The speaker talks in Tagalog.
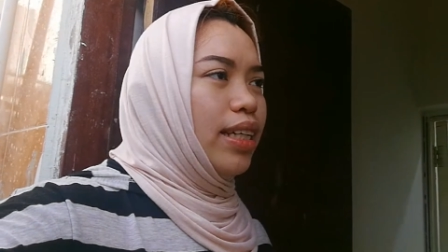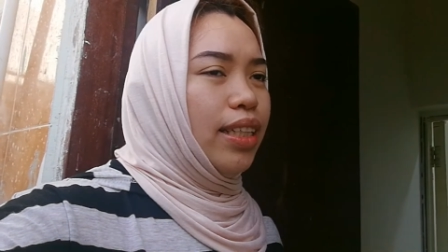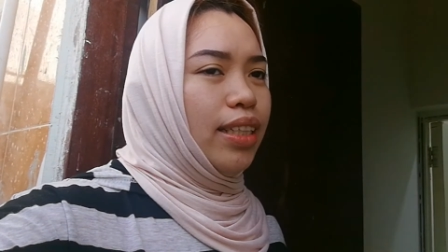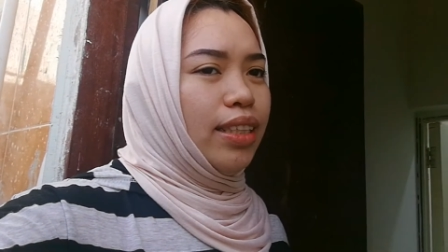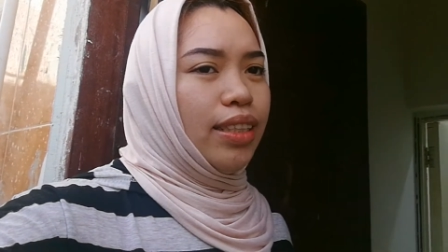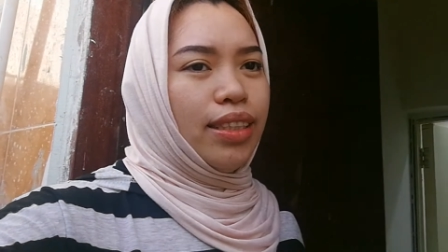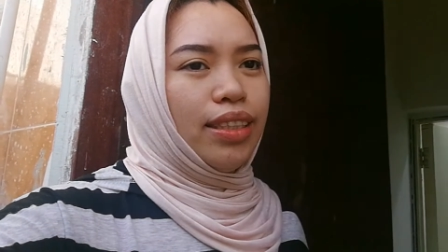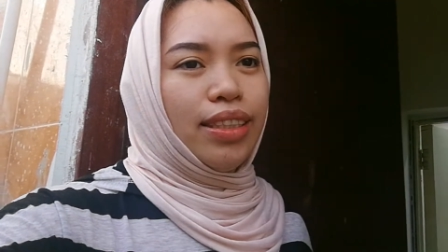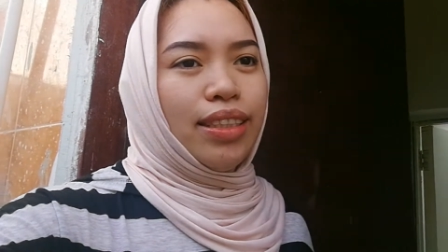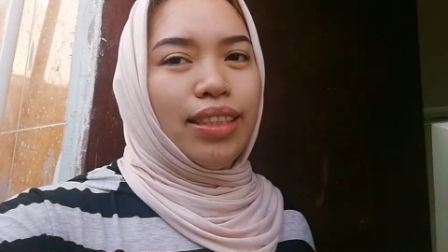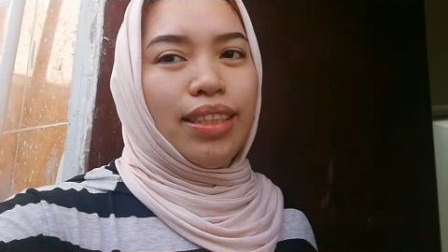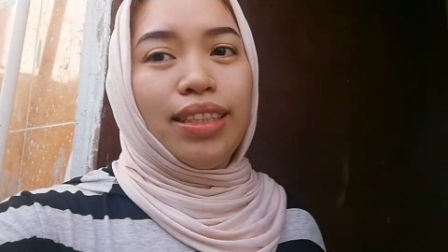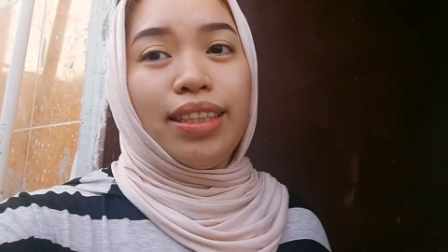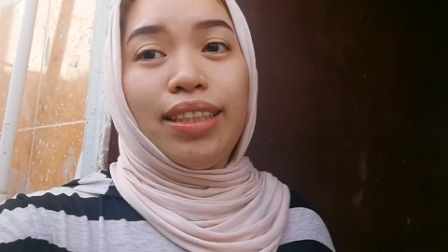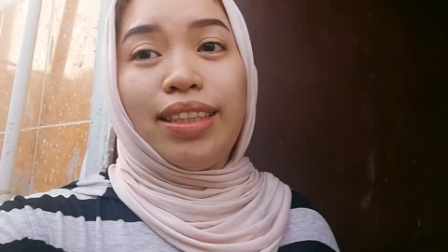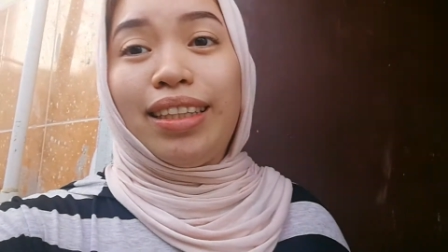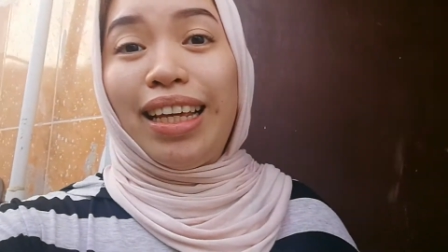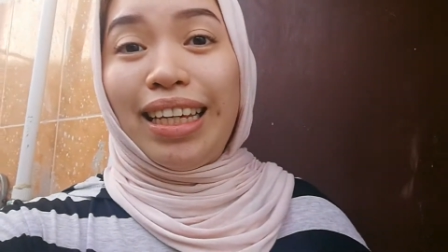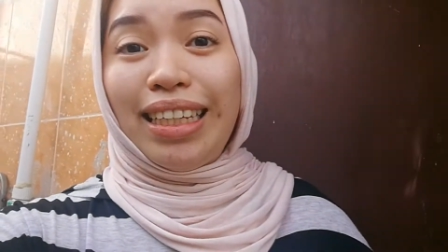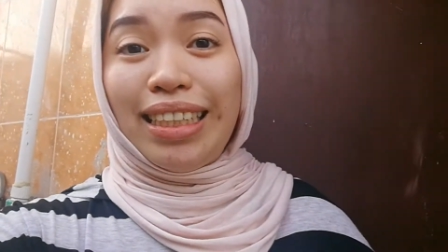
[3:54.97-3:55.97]
is
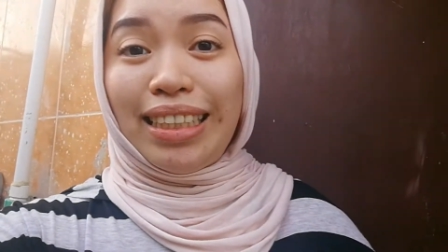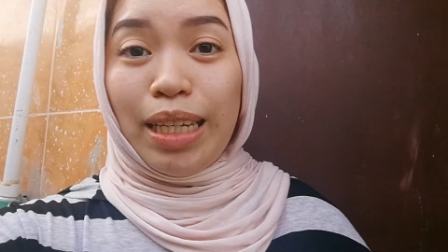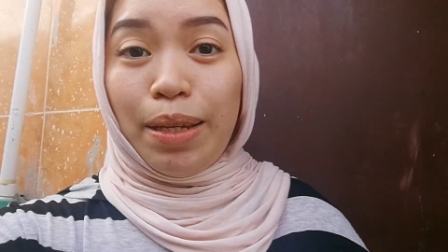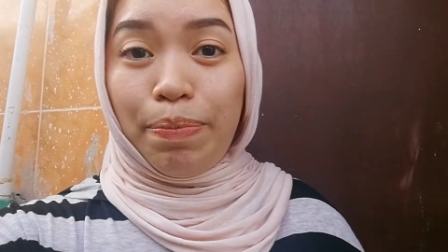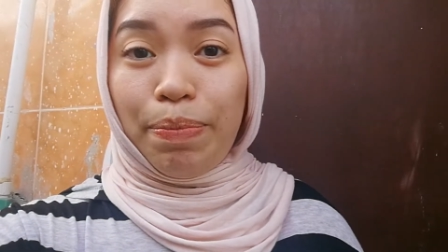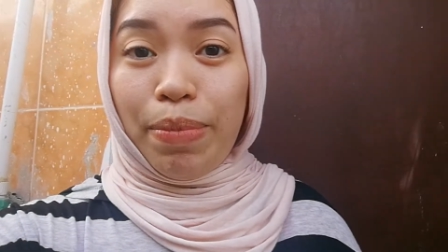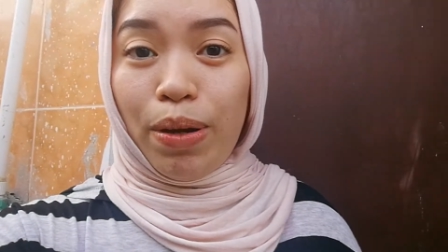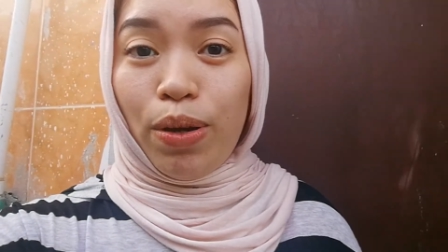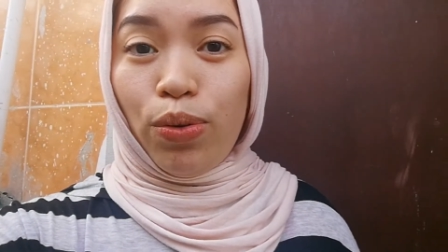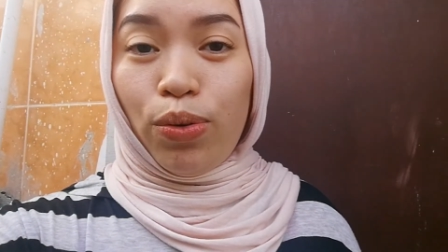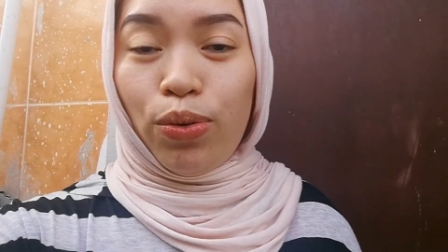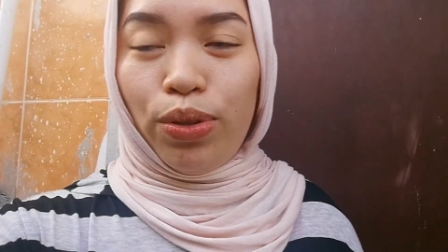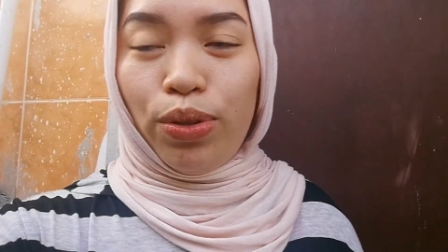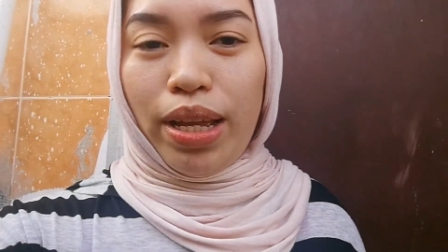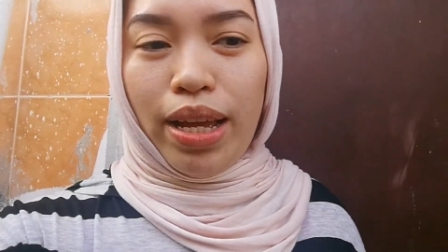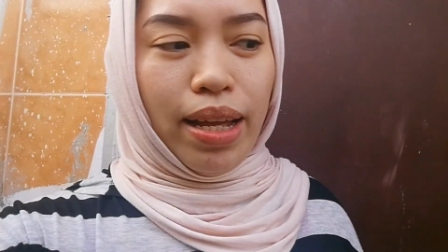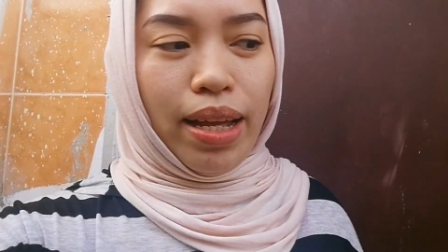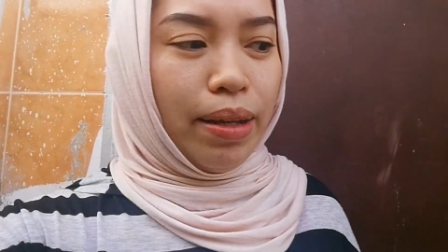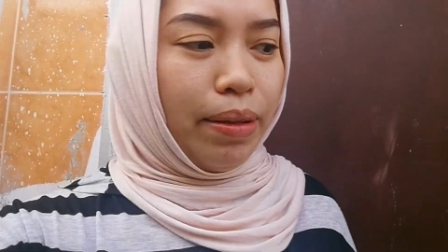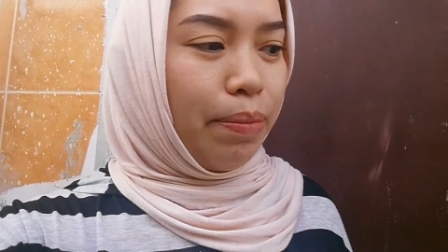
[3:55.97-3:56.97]
naisipan
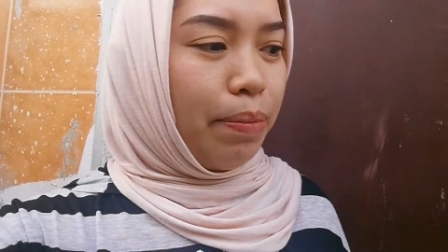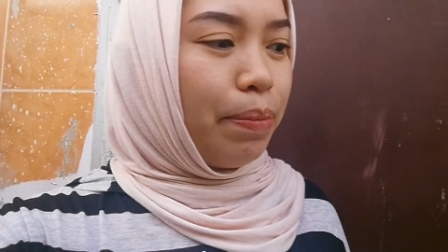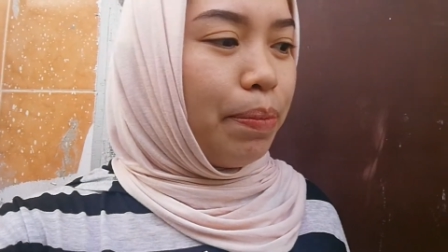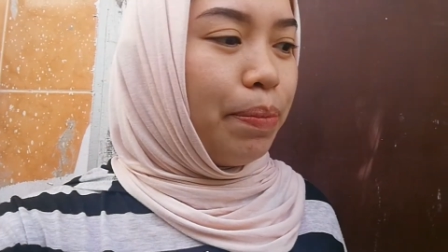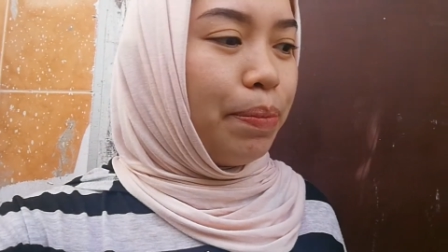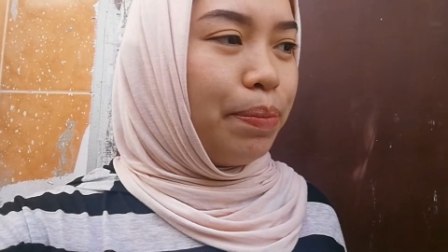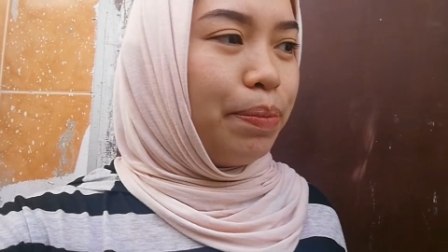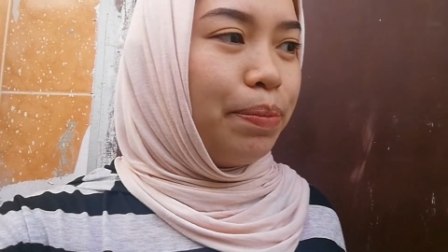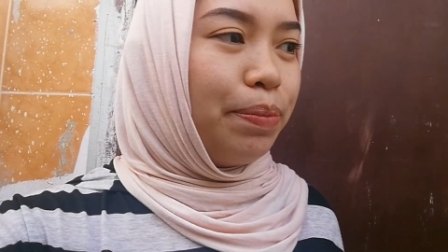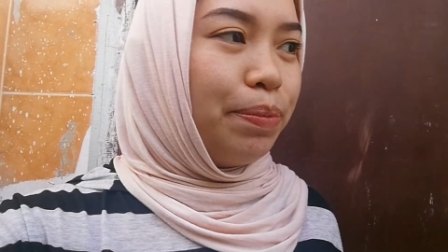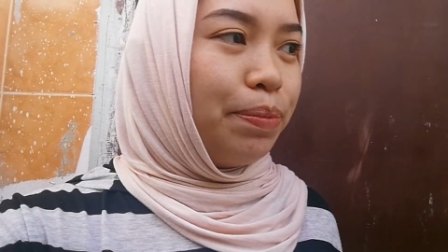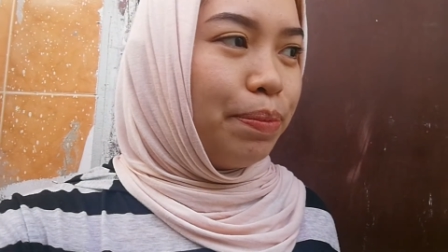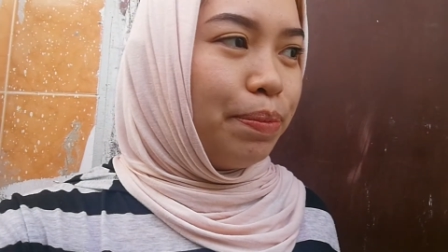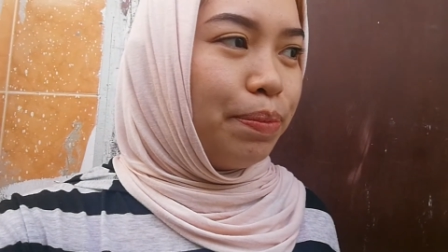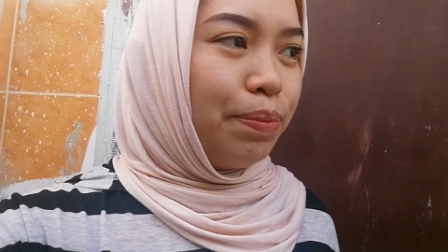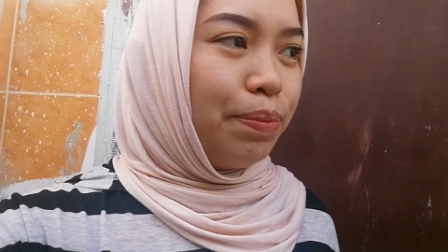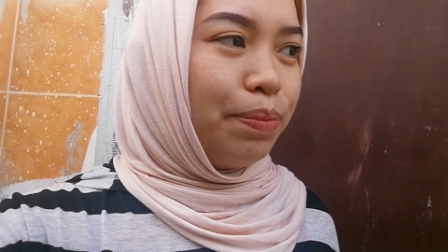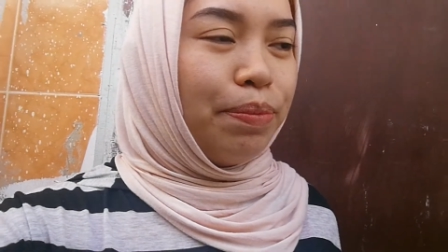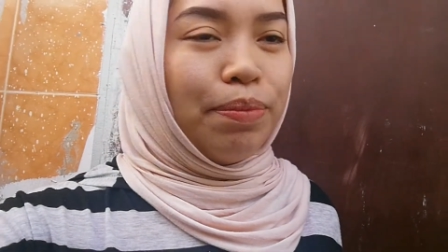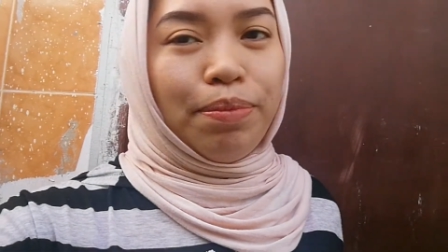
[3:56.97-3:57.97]
ko ng
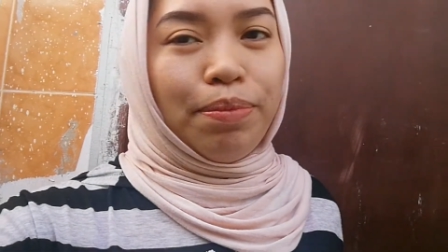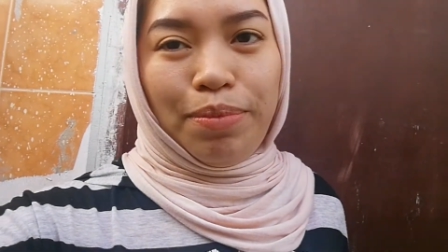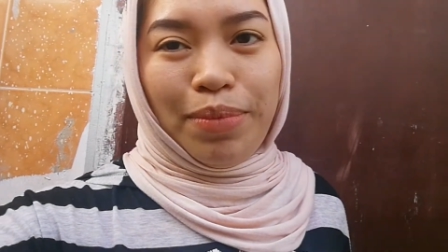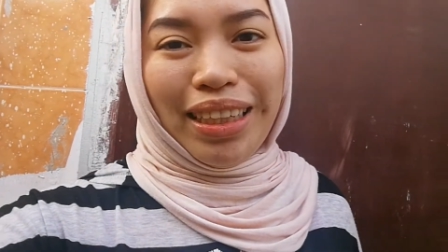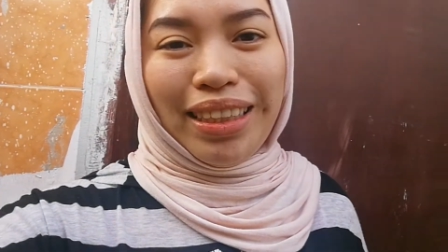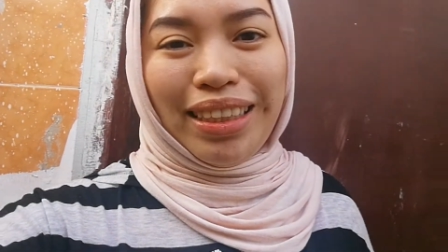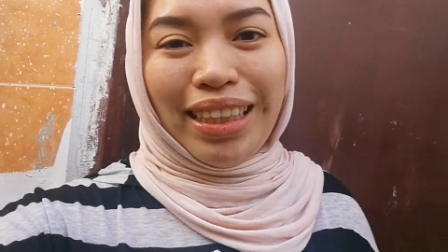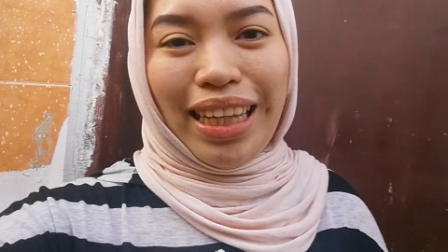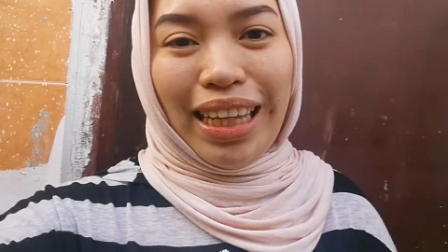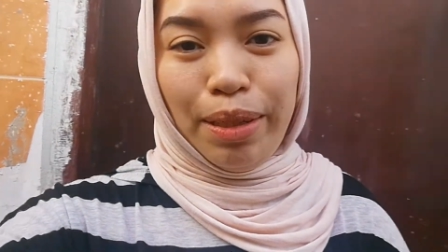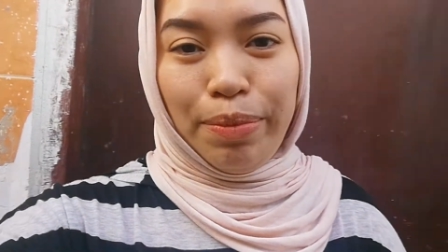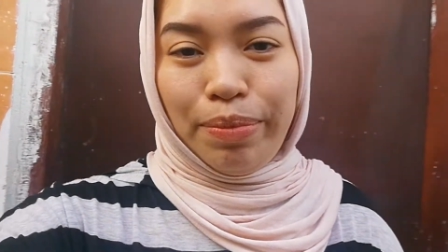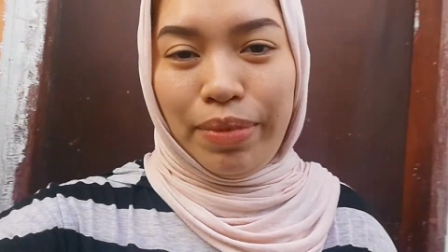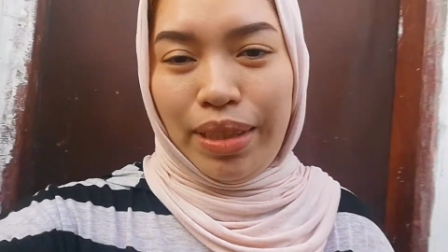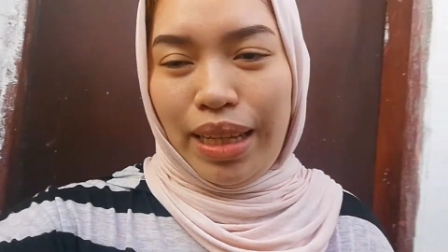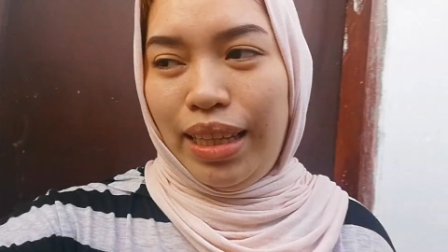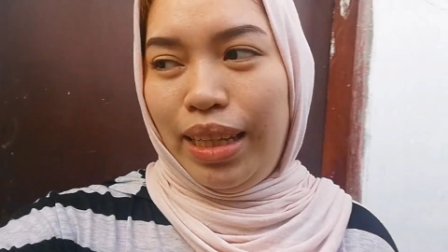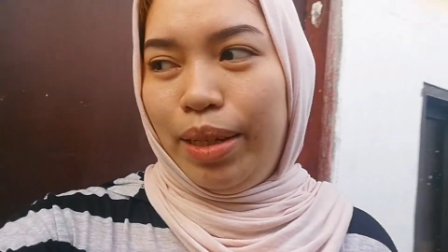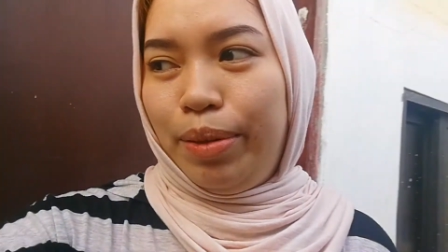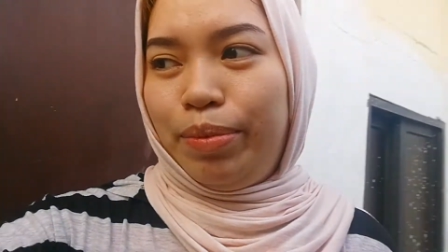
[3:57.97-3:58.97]

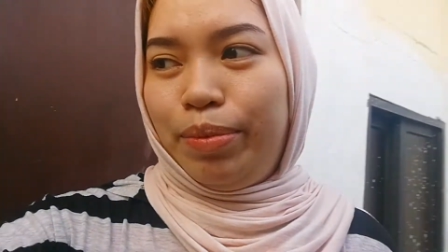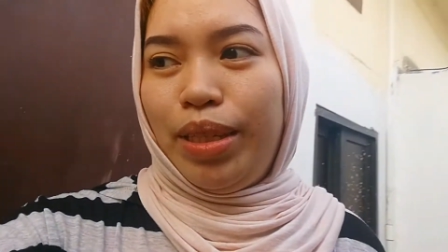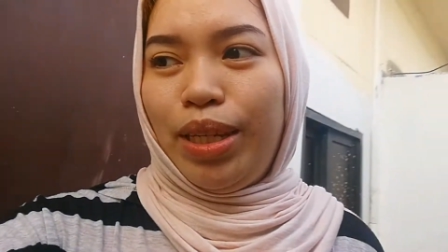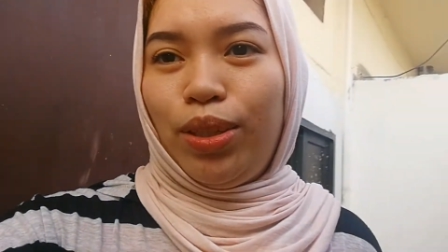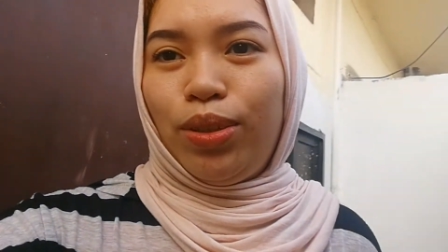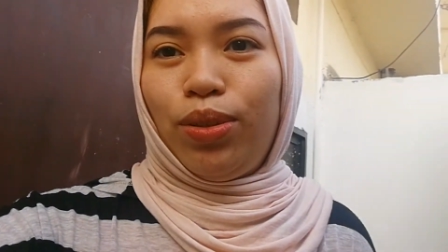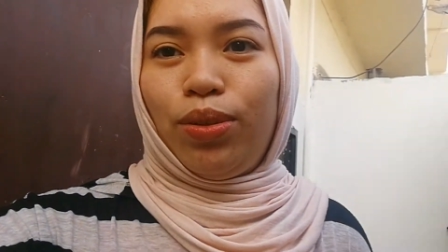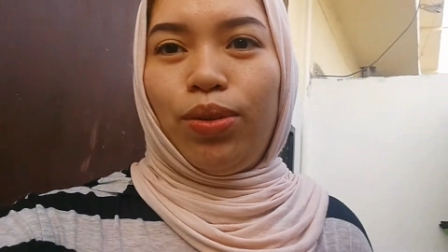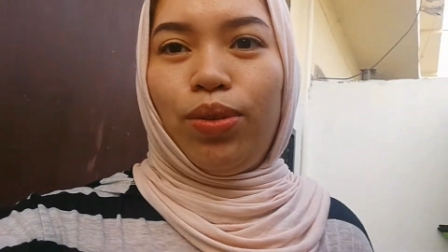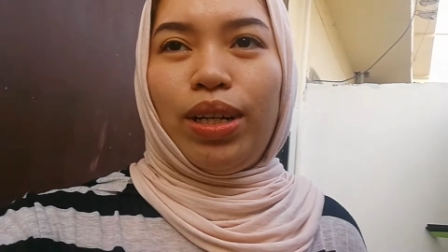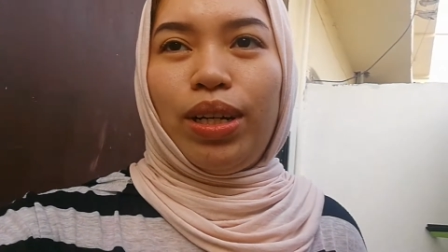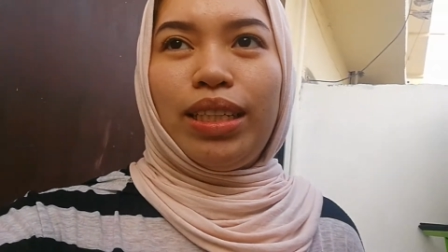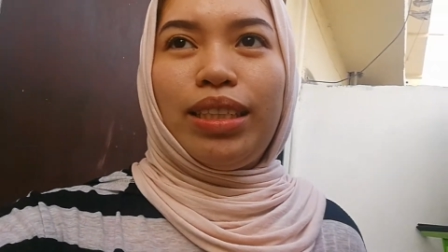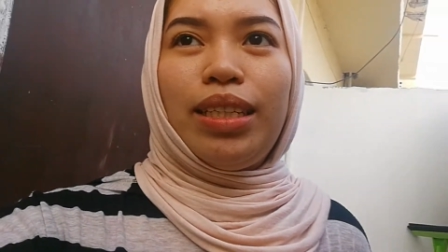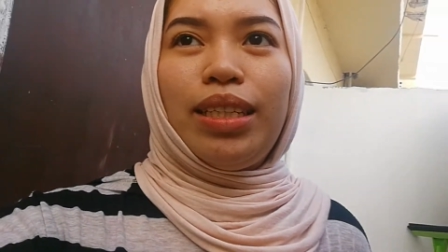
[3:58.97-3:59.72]
magtanim-tanim dito.